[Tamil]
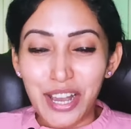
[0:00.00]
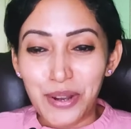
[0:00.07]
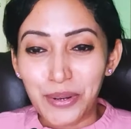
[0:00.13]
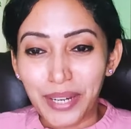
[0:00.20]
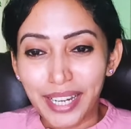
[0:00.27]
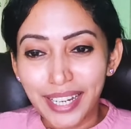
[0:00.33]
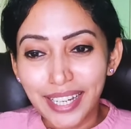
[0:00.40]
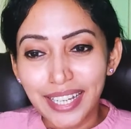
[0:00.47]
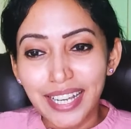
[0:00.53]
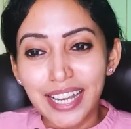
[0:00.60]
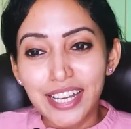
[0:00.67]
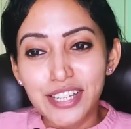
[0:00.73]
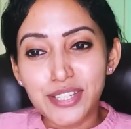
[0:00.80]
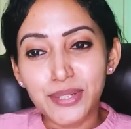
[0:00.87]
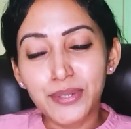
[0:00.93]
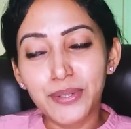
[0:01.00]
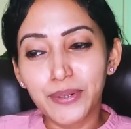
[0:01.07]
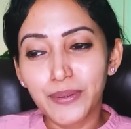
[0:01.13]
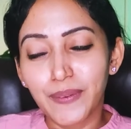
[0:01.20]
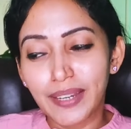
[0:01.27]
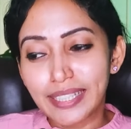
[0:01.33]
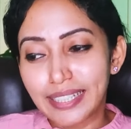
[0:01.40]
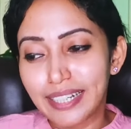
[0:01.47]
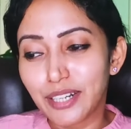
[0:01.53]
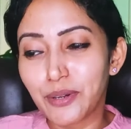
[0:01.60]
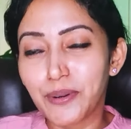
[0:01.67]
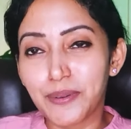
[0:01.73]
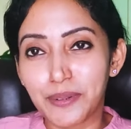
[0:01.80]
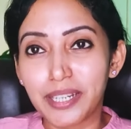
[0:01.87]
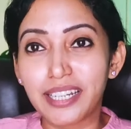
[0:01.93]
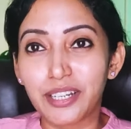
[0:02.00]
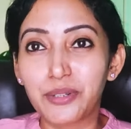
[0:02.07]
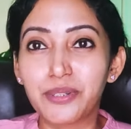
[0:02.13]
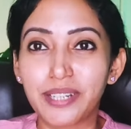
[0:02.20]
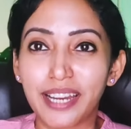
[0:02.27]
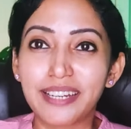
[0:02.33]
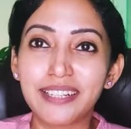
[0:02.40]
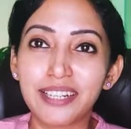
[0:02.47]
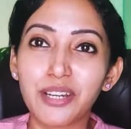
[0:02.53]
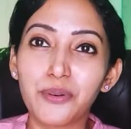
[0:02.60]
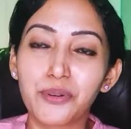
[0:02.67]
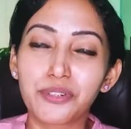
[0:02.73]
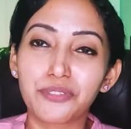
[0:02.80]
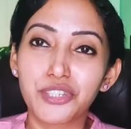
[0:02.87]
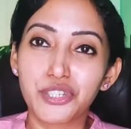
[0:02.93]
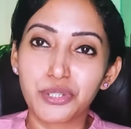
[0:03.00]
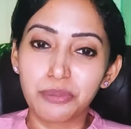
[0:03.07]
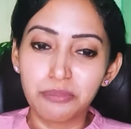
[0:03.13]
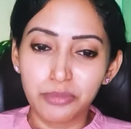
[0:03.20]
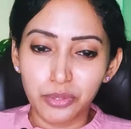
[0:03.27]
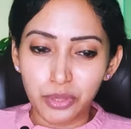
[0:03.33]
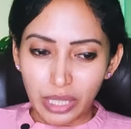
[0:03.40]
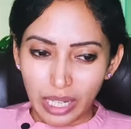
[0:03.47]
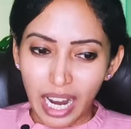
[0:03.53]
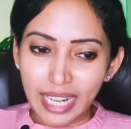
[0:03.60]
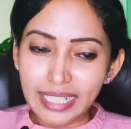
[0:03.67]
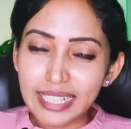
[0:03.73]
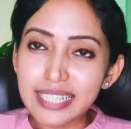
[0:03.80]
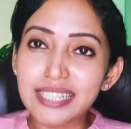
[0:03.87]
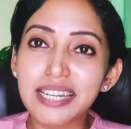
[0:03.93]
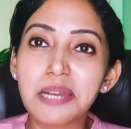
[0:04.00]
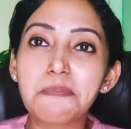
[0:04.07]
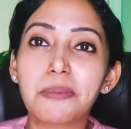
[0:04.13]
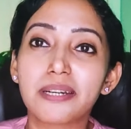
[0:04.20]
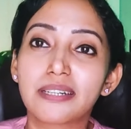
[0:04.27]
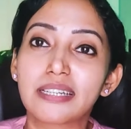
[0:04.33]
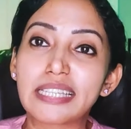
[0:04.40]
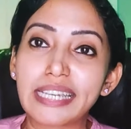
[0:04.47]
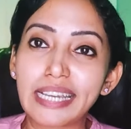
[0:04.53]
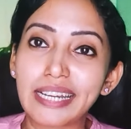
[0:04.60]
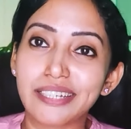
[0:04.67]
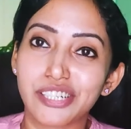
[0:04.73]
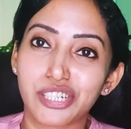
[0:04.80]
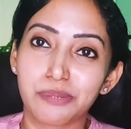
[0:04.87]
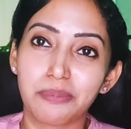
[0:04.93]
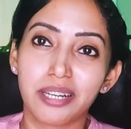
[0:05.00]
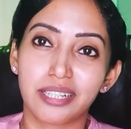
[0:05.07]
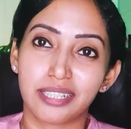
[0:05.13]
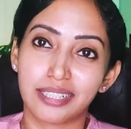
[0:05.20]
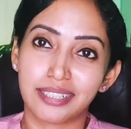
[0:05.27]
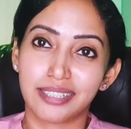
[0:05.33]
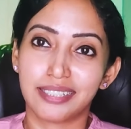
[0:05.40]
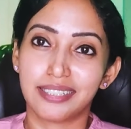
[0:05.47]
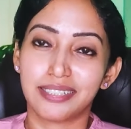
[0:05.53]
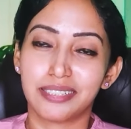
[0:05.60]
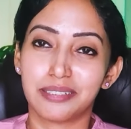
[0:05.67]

ஓகே ஸோ இதில் இல்ல என்னென்னா ஒரு விஷயம் அண்டர்ஸ்டாண்ட் பண்ணுறதுக்கே கஷ்டமாக இருக்குது